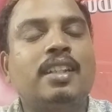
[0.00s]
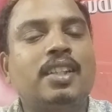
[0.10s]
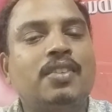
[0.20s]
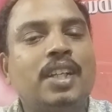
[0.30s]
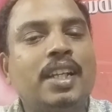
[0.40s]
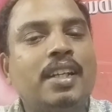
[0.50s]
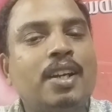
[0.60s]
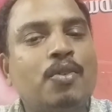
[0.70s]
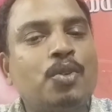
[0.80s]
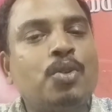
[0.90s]
அந்த
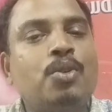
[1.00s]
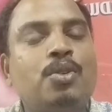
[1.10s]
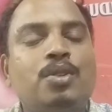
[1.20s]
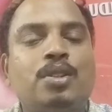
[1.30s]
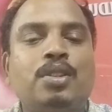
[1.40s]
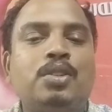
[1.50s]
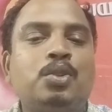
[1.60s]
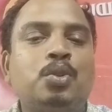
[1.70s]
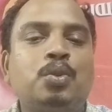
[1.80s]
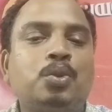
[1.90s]
வரிகள் அவ்வளோ ஒரு
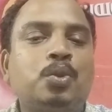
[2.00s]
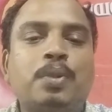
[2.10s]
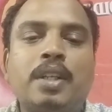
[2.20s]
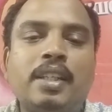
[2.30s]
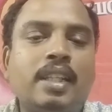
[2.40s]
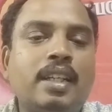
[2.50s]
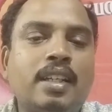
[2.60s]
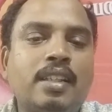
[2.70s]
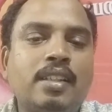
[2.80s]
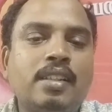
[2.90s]
சூ சூப்பராக எழுதியிருக்காரு